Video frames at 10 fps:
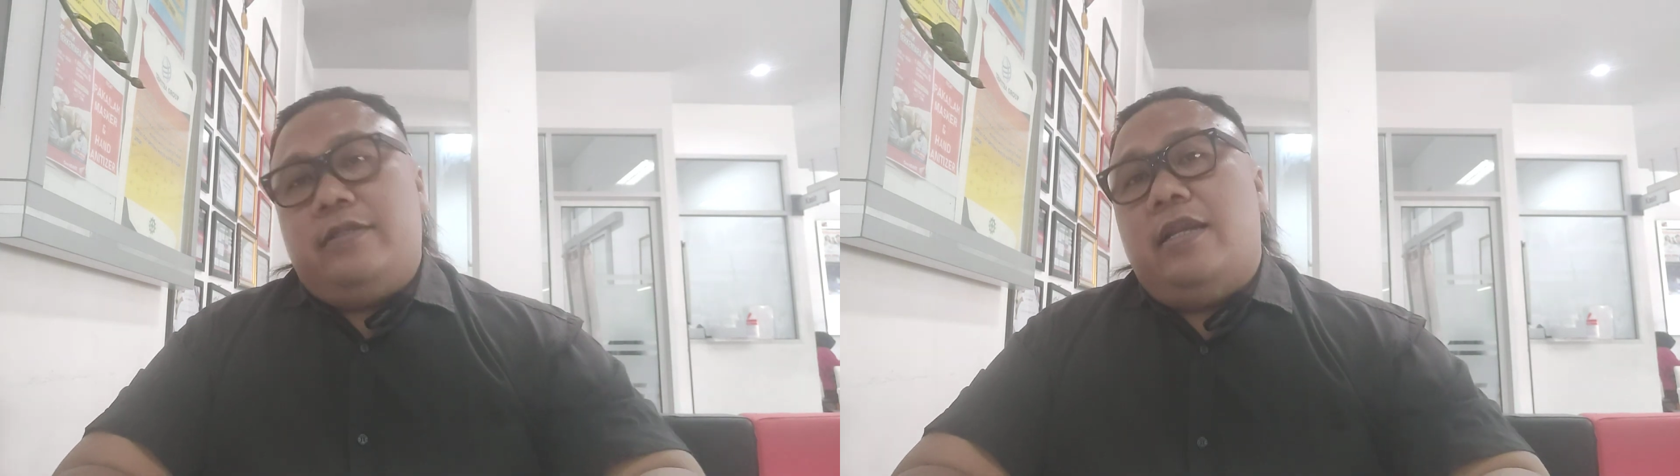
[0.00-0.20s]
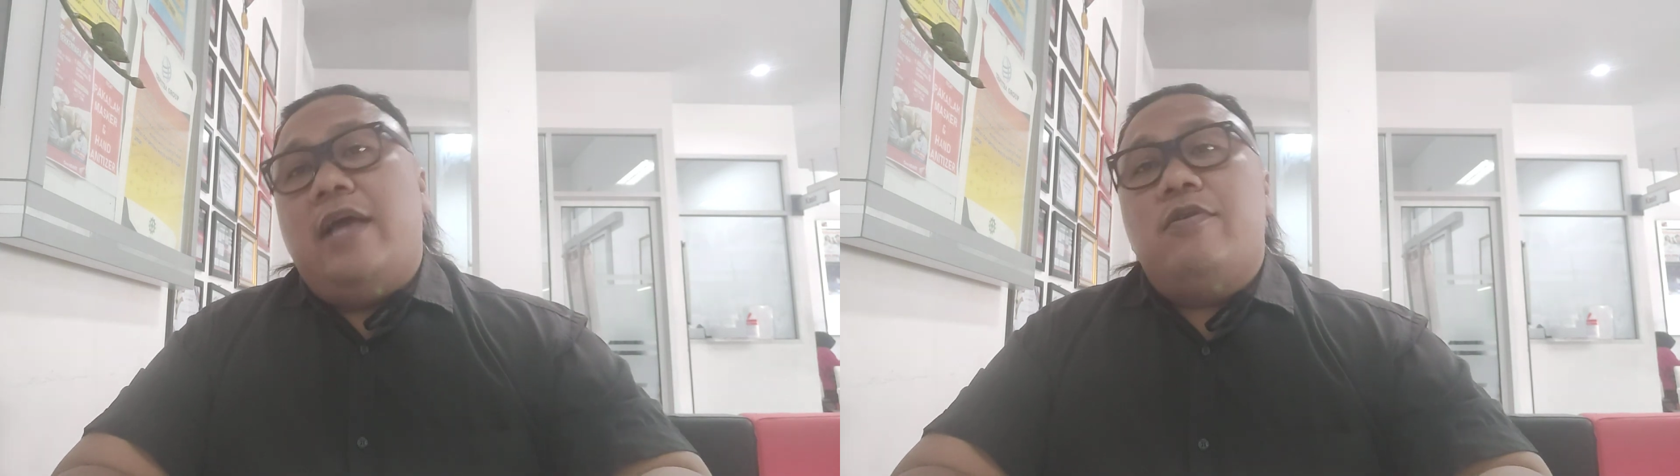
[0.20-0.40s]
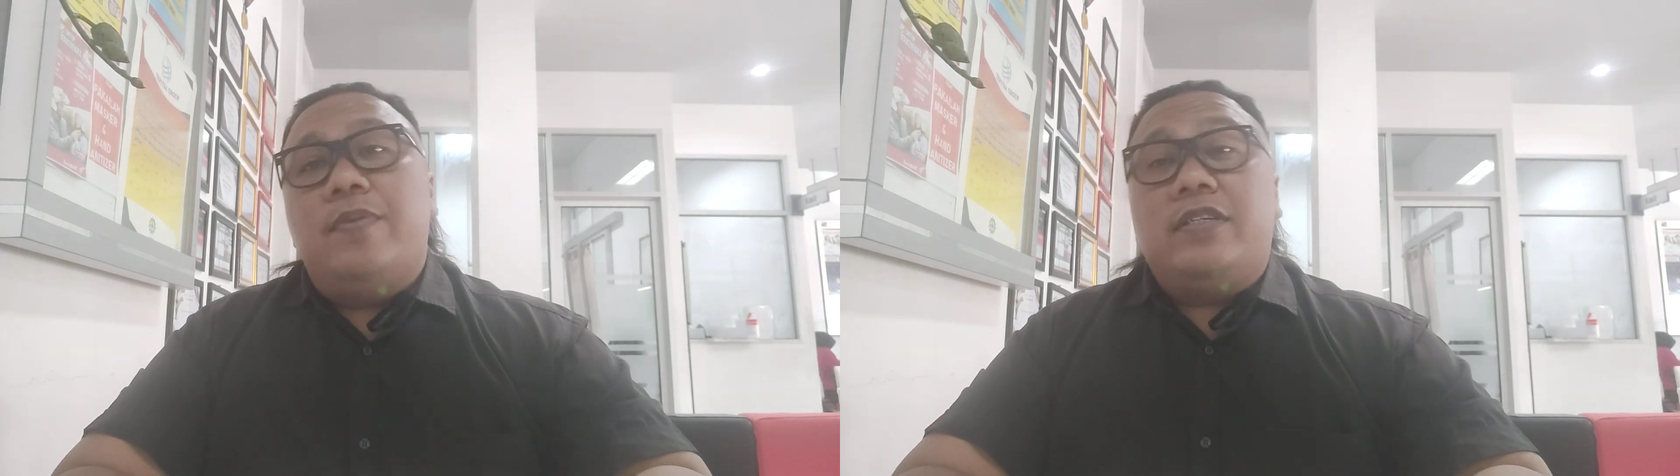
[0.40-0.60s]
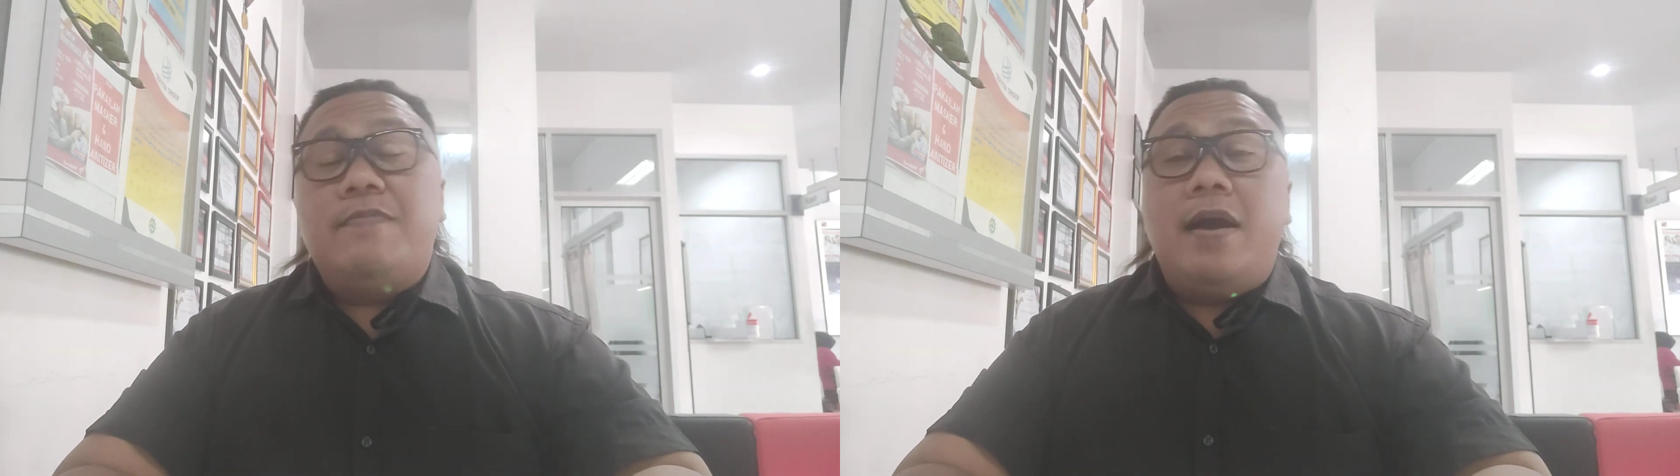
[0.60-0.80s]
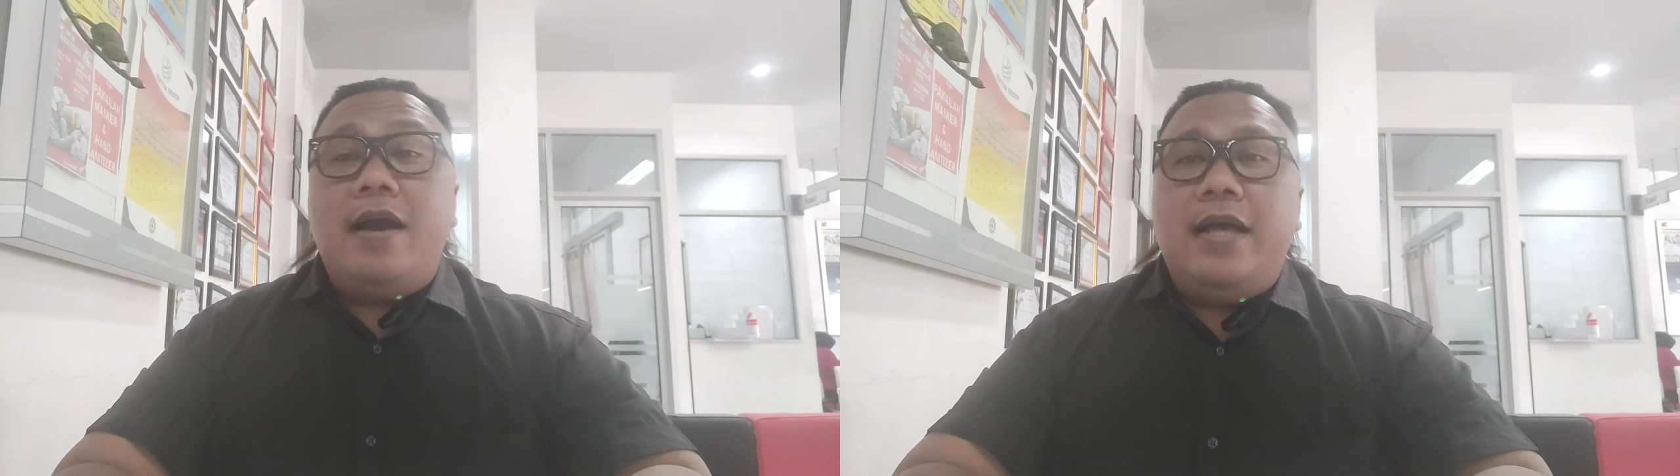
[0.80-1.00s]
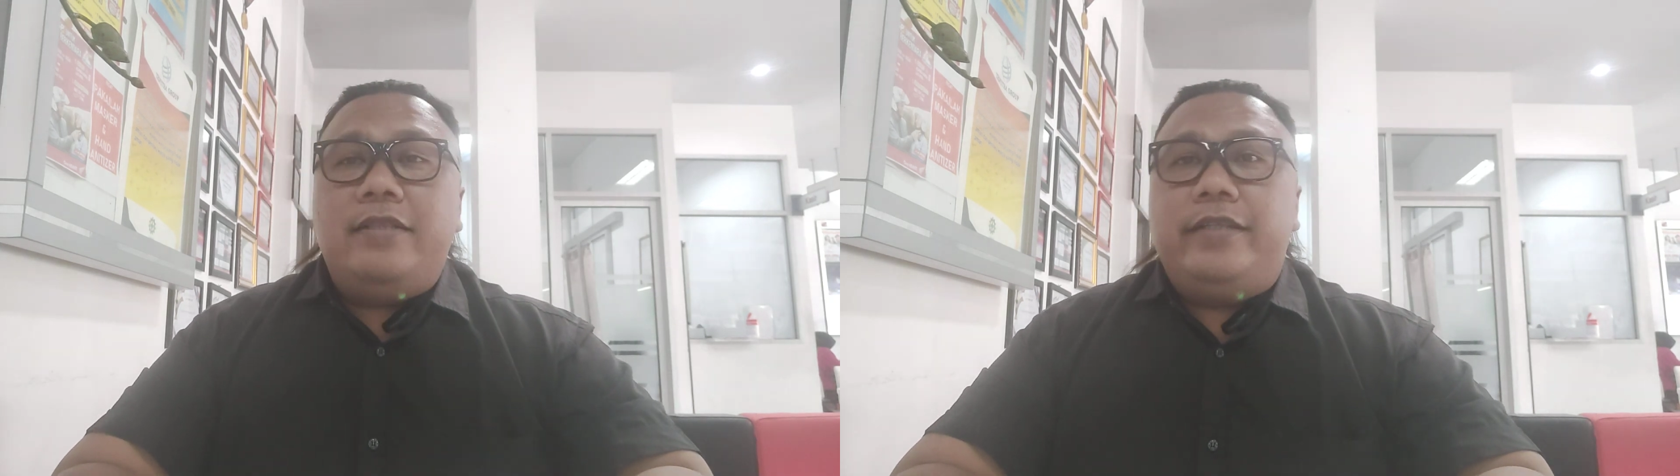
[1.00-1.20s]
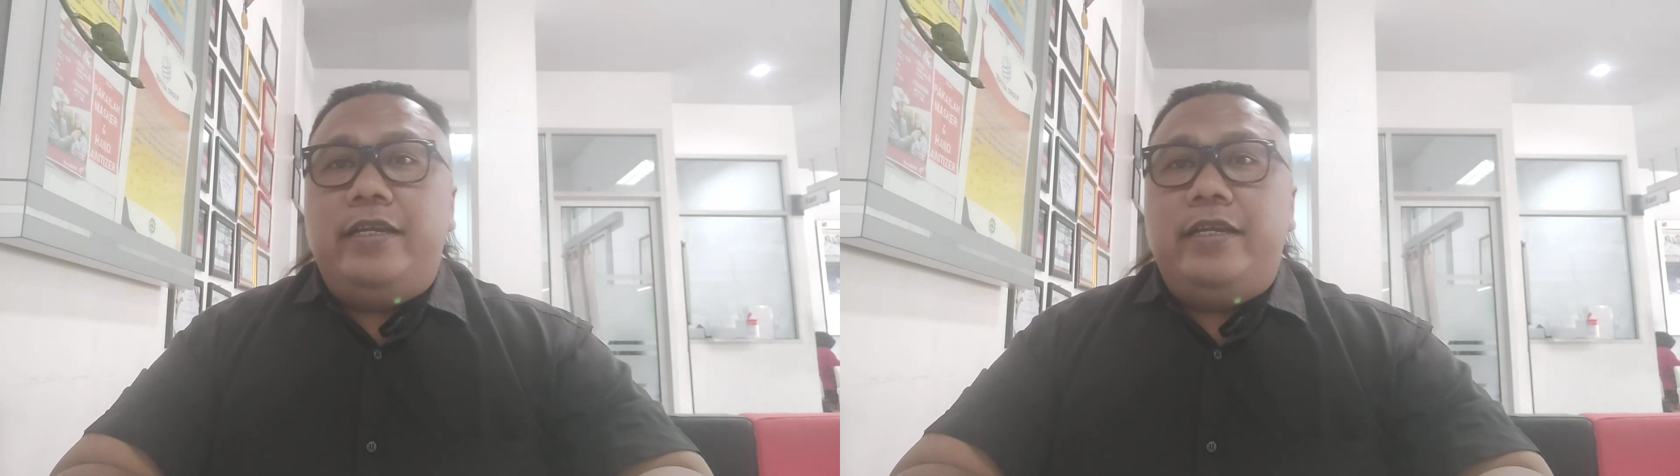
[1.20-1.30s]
selalu bersemangat,